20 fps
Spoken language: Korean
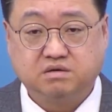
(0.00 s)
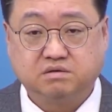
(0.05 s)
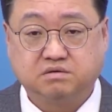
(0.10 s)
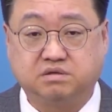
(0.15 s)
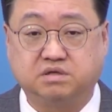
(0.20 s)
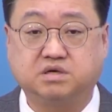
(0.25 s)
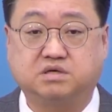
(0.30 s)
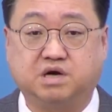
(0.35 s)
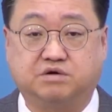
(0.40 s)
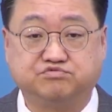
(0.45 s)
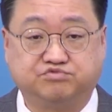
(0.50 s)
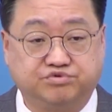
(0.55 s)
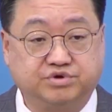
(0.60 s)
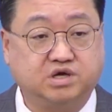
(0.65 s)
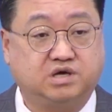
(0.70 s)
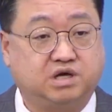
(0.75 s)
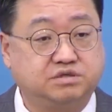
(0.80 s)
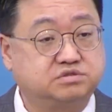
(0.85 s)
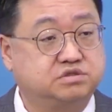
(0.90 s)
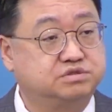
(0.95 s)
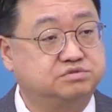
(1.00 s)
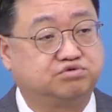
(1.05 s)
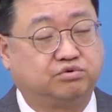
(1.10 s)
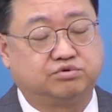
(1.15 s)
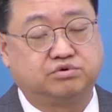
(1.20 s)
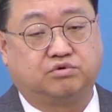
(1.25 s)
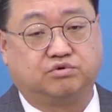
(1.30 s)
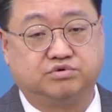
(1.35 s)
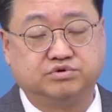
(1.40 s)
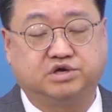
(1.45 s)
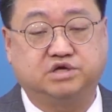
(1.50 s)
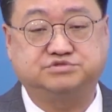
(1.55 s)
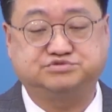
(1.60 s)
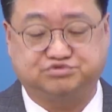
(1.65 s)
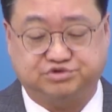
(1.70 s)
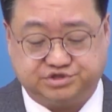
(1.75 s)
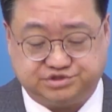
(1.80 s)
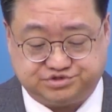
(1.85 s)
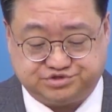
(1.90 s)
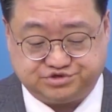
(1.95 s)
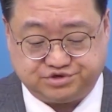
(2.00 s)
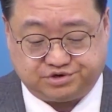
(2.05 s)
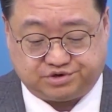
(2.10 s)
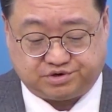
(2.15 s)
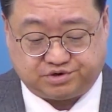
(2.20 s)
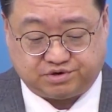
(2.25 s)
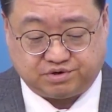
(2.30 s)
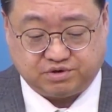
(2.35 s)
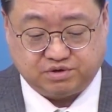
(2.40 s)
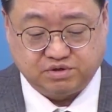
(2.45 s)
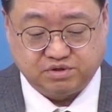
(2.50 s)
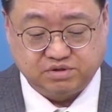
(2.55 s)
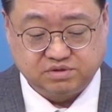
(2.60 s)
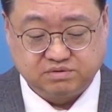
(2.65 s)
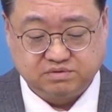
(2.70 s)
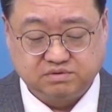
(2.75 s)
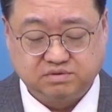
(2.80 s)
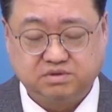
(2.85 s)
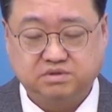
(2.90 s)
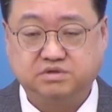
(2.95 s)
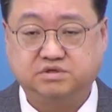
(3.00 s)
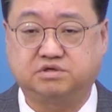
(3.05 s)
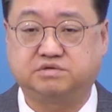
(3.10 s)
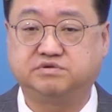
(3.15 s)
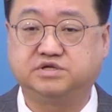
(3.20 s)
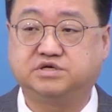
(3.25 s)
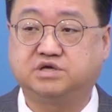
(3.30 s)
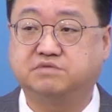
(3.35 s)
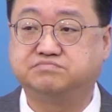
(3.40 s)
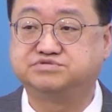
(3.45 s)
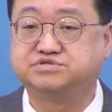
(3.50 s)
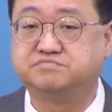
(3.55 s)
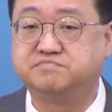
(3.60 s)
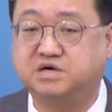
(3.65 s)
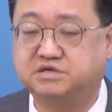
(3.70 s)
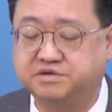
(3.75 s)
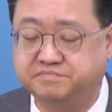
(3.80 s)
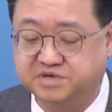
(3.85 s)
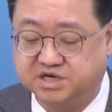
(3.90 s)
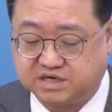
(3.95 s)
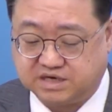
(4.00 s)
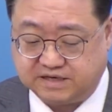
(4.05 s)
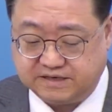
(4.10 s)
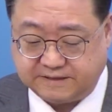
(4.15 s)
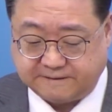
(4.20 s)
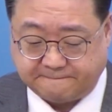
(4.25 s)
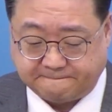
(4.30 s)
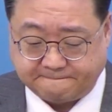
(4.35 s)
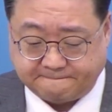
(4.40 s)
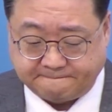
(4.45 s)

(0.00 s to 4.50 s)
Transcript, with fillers: 그러니까 우리가 그 돌을 옮길 수 있죠. 여러분 이게 무슨 말입니까?